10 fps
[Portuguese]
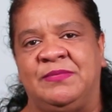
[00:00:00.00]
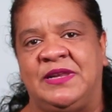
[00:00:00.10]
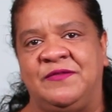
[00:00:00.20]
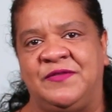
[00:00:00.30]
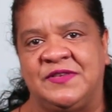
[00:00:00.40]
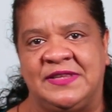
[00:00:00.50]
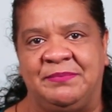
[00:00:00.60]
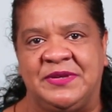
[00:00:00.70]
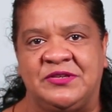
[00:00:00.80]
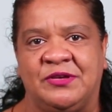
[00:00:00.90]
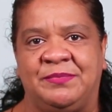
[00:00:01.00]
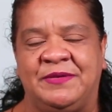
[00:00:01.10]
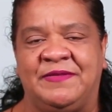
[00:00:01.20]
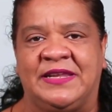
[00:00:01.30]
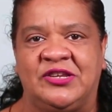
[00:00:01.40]
em benefício da pessoa
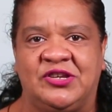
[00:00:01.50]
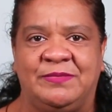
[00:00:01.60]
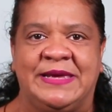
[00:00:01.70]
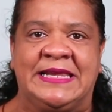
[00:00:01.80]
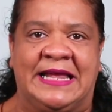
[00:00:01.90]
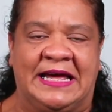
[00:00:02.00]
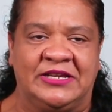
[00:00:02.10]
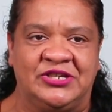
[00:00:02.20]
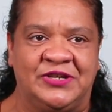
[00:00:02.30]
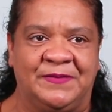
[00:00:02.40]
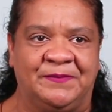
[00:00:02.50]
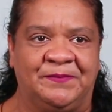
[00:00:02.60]
privada de liberdade.